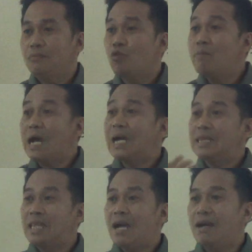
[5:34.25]

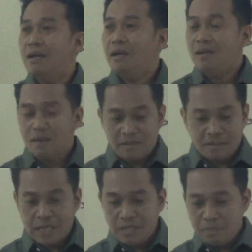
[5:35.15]
Kumakanta,
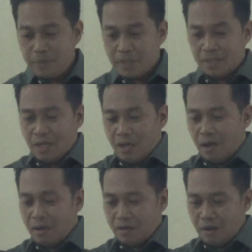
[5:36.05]
naipit,
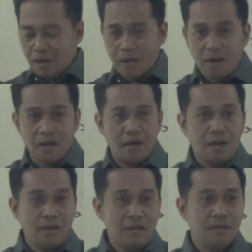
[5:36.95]

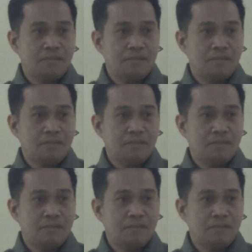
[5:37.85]
aray!